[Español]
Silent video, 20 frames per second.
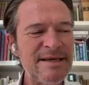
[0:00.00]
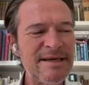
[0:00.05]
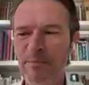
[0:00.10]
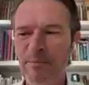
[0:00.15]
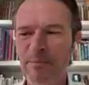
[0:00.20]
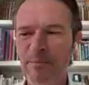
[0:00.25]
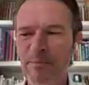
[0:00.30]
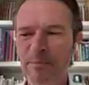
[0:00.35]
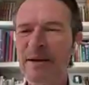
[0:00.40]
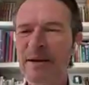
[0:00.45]
es
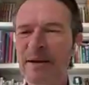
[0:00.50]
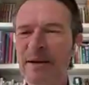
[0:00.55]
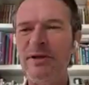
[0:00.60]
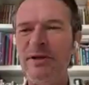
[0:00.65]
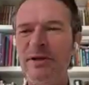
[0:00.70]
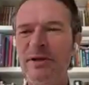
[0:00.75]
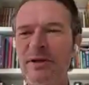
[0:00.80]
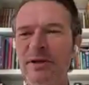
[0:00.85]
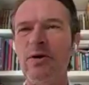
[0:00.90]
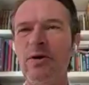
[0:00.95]
que
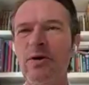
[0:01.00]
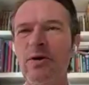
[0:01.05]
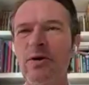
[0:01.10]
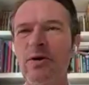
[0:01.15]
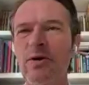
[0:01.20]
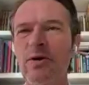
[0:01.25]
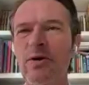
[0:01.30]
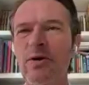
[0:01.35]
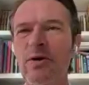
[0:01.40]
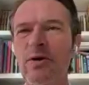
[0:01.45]
tuvimos un,
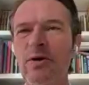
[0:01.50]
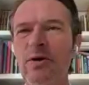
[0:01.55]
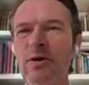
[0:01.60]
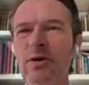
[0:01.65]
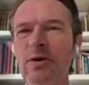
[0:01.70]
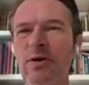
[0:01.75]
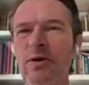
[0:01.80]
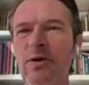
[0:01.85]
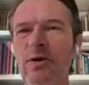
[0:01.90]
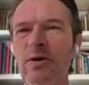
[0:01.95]

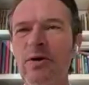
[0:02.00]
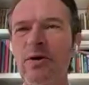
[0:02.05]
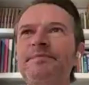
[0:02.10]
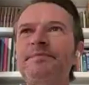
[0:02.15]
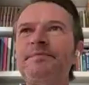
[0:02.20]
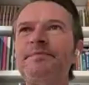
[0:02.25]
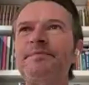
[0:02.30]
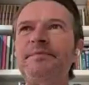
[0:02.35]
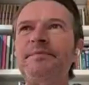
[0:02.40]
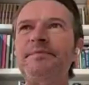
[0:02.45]
un,
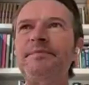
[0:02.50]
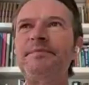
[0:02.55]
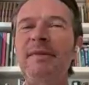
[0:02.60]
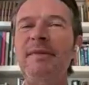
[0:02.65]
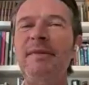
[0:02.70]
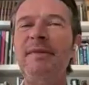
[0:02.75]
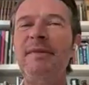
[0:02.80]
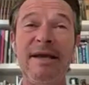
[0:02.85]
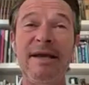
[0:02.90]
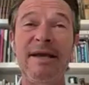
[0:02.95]
pálpito con
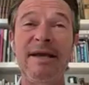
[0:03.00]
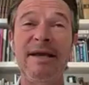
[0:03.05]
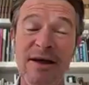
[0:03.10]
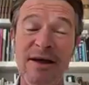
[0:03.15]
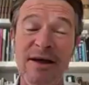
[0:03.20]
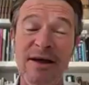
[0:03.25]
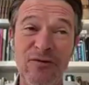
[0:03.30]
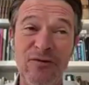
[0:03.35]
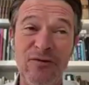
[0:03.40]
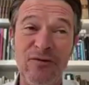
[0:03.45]
Carla
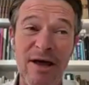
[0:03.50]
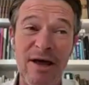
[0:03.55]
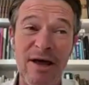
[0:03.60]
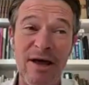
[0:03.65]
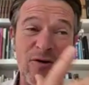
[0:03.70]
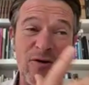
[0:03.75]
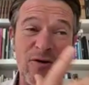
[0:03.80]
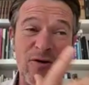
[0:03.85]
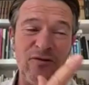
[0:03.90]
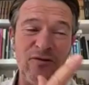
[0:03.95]
cuando,
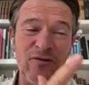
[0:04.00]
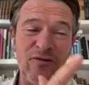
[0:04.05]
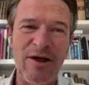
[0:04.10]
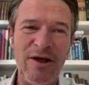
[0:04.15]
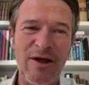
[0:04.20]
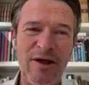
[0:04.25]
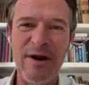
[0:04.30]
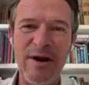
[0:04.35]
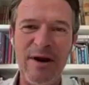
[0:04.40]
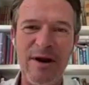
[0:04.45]
que es la
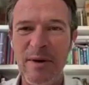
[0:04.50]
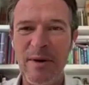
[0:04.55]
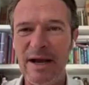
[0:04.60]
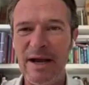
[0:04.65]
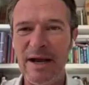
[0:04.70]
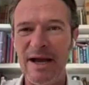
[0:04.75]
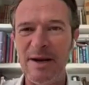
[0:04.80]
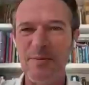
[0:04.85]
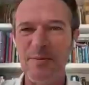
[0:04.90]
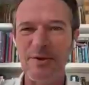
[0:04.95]
fundadora,
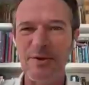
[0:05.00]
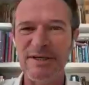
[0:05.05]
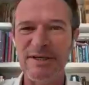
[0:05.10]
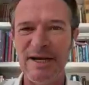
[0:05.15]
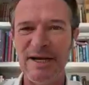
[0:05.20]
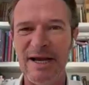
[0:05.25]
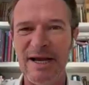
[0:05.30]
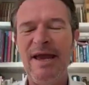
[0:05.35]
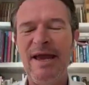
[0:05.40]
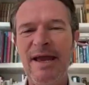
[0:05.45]
cofundadora de
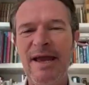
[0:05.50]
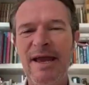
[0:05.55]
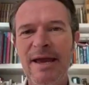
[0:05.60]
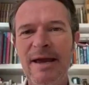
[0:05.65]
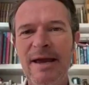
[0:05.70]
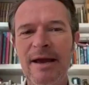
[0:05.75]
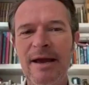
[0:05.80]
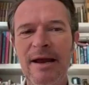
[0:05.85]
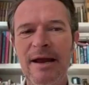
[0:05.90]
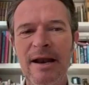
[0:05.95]
Pacari, por si
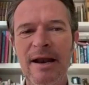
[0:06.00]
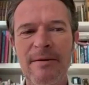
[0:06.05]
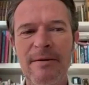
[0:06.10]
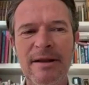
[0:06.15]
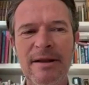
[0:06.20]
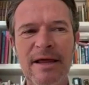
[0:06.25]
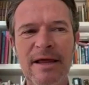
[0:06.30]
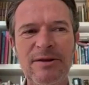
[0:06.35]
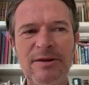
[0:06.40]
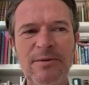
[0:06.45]
acaso,
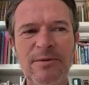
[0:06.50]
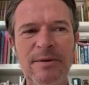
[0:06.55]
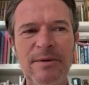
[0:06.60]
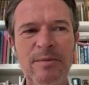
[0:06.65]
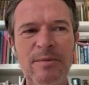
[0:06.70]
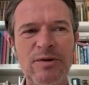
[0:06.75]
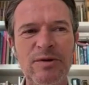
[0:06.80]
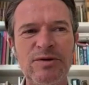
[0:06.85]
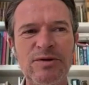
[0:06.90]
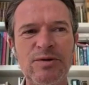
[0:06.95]
y
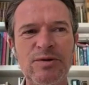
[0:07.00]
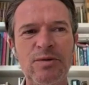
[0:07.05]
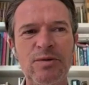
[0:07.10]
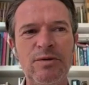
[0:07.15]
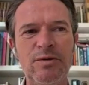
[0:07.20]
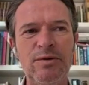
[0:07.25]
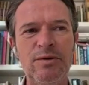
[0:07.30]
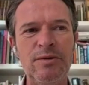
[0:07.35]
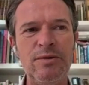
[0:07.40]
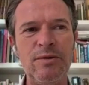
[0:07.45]
eh, la
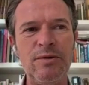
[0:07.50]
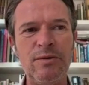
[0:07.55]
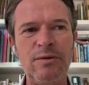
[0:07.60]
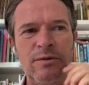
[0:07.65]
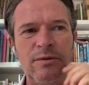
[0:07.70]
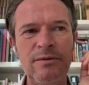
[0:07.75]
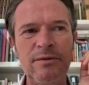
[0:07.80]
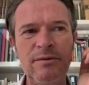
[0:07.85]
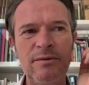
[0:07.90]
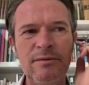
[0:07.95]
verdad tuvimos
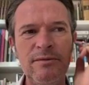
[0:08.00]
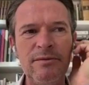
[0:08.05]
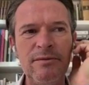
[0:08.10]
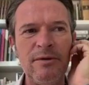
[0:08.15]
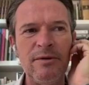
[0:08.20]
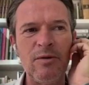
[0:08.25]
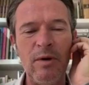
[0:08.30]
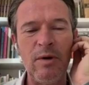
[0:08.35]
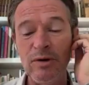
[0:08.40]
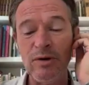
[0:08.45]

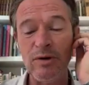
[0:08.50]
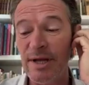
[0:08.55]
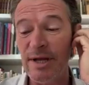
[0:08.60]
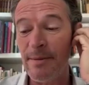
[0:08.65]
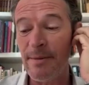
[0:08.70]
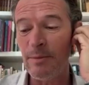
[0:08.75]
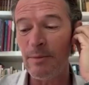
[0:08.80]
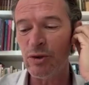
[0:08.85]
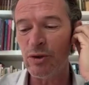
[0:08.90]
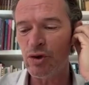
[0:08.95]
un,
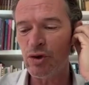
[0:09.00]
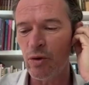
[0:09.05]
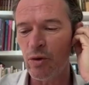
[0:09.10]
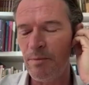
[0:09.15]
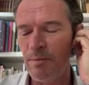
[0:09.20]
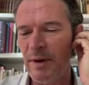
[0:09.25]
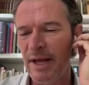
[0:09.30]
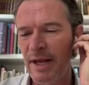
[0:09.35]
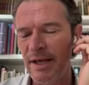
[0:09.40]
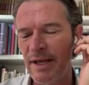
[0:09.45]
cuando
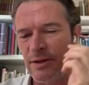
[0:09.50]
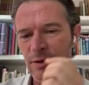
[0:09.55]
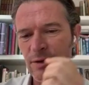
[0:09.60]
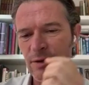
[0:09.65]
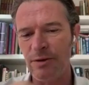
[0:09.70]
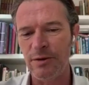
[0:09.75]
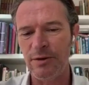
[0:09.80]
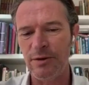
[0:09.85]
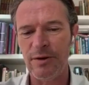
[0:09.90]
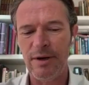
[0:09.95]
estábamos
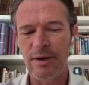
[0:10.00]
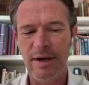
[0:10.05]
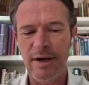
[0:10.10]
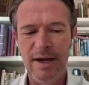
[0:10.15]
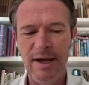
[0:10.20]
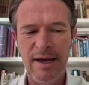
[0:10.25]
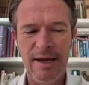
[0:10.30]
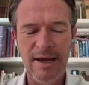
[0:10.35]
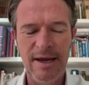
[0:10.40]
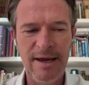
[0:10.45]

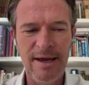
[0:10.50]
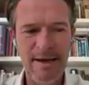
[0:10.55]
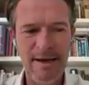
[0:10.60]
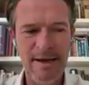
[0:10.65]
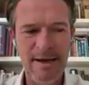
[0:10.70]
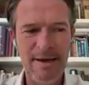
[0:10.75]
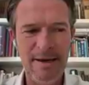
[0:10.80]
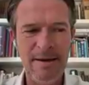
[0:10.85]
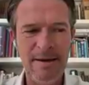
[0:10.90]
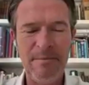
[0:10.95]
cumpliendo
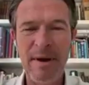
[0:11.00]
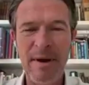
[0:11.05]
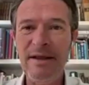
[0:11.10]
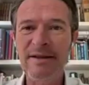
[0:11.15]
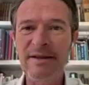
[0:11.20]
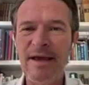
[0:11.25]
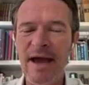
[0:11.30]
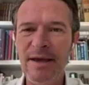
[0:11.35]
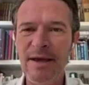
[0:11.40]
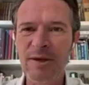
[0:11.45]

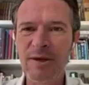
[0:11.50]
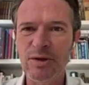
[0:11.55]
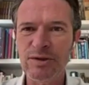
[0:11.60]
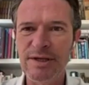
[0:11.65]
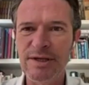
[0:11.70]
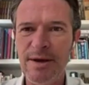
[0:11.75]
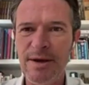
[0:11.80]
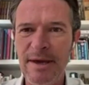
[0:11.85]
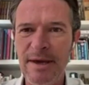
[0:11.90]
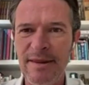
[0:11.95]
20 eh, años
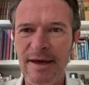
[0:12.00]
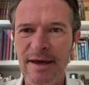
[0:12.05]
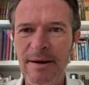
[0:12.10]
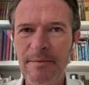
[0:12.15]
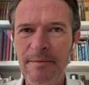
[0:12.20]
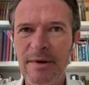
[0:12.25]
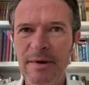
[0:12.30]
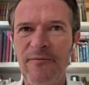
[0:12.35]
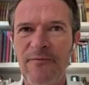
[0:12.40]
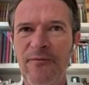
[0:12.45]
de vida,
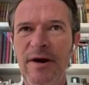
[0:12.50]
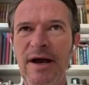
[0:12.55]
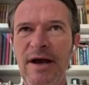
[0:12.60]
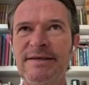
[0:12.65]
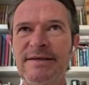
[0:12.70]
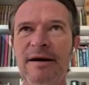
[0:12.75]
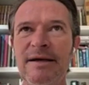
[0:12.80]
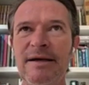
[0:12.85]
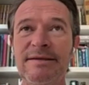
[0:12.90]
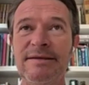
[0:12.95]
que fue
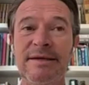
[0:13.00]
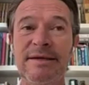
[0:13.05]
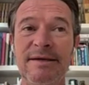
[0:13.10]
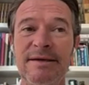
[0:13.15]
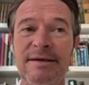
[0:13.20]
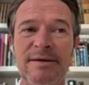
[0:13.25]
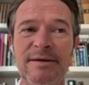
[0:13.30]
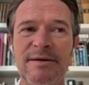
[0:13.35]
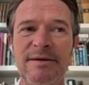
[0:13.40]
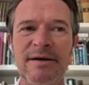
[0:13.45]
hace,
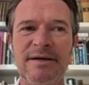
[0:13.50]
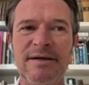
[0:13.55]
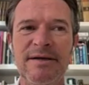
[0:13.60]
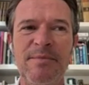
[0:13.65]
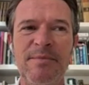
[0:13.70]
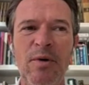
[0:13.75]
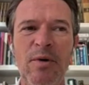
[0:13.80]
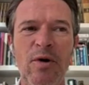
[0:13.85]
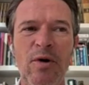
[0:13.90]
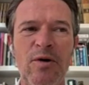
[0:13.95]

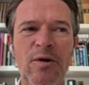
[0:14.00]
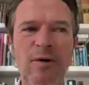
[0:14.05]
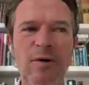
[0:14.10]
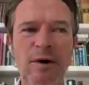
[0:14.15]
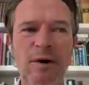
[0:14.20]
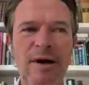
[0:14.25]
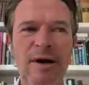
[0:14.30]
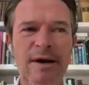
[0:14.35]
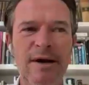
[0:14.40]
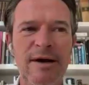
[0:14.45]
hace,
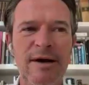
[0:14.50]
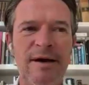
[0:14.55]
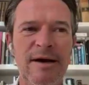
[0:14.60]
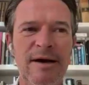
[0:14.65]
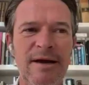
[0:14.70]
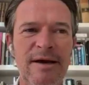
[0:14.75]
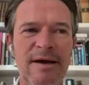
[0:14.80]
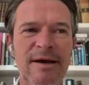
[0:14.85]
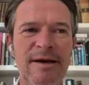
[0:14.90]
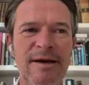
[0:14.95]
poco,
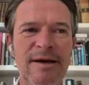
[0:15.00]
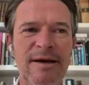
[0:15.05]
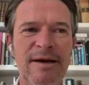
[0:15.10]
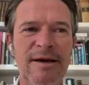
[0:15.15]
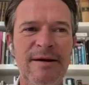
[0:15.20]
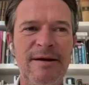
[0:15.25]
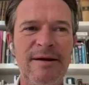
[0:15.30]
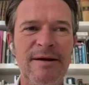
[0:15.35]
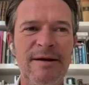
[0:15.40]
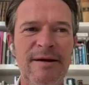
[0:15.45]

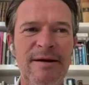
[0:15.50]
eh,